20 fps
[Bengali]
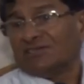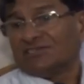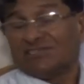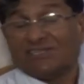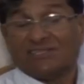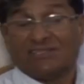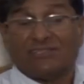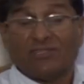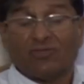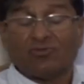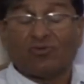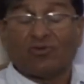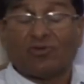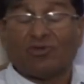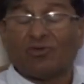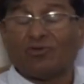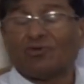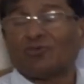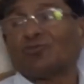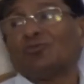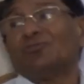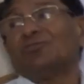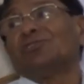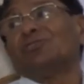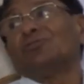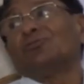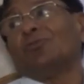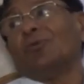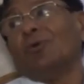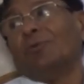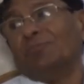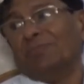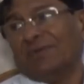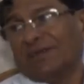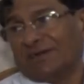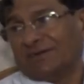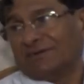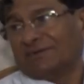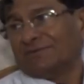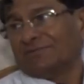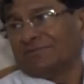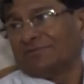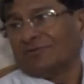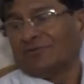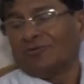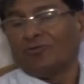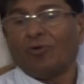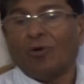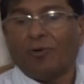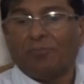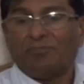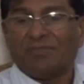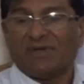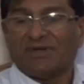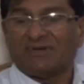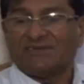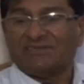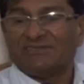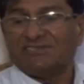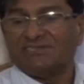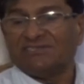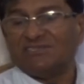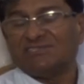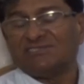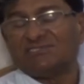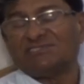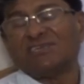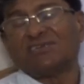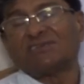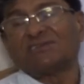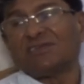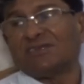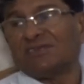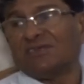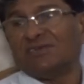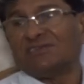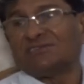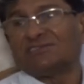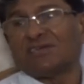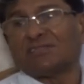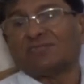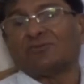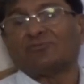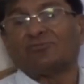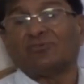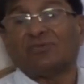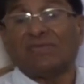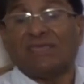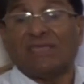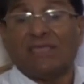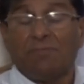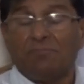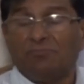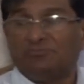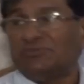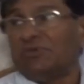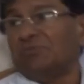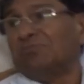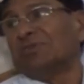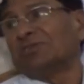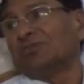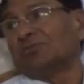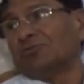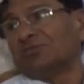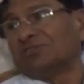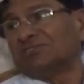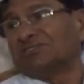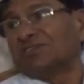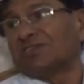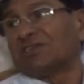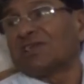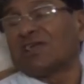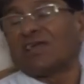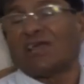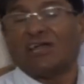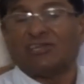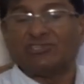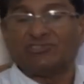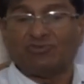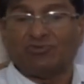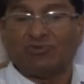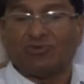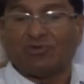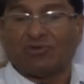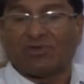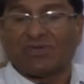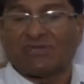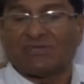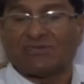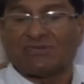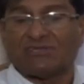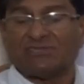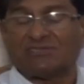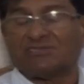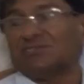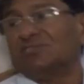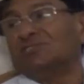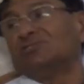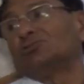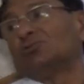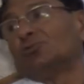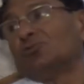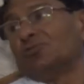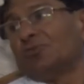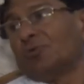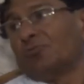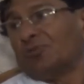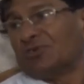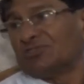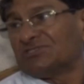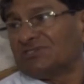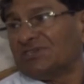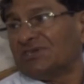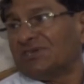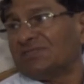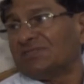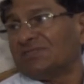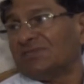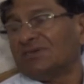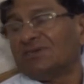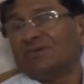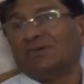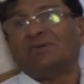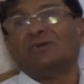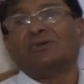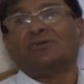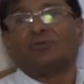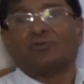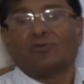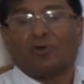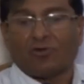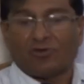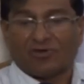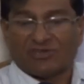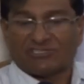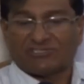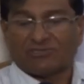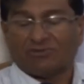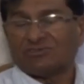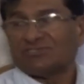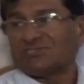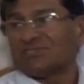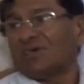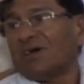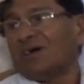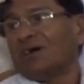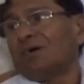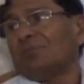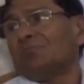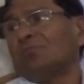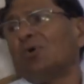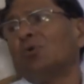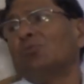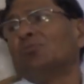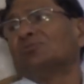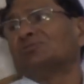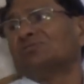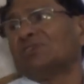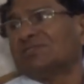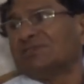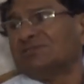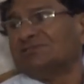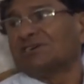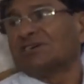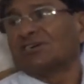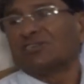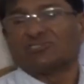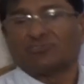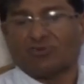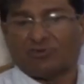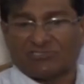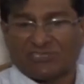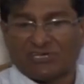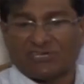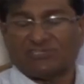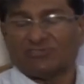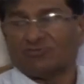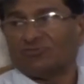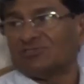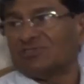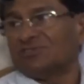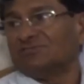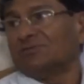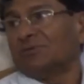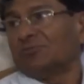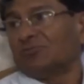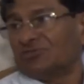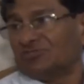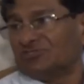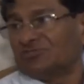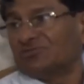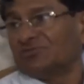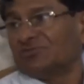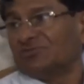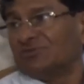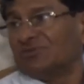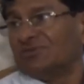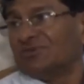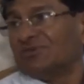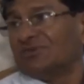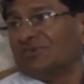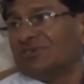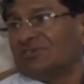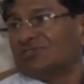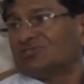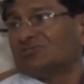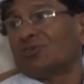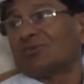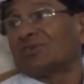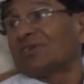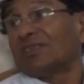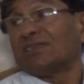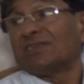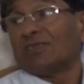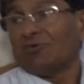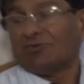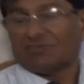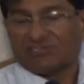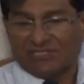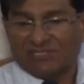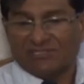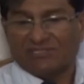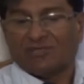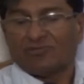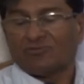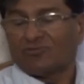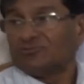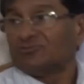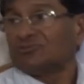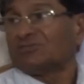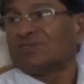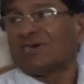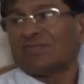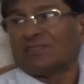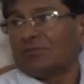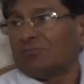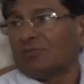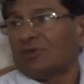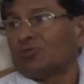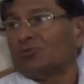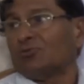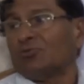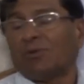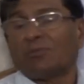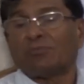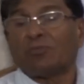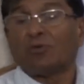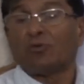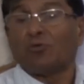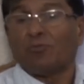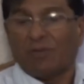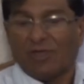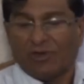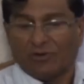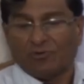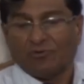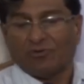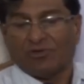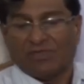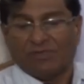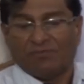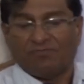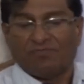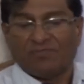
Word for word: সিদ্ধান্ত নেওয়ার অথরিটি কিন্তু গভর্নমেন্ট গভর্নমেন্ট যে ডিসিশনটা নেয় সাধারণত ইমপ্লিমেন্ট করে সেটাকে কার্যকরী করার ক্ষেত্রে ত্রিস্তরীয় পঞ্চায়েত নগরের সংস্থা বা উপজাতি এলাকার স্বশাসিত জেলা পরিষদ সরকারি নেওয়া সিদ্ধান্তগুলো তাদের মাধ্যমে আমরা রূপায়ণ করি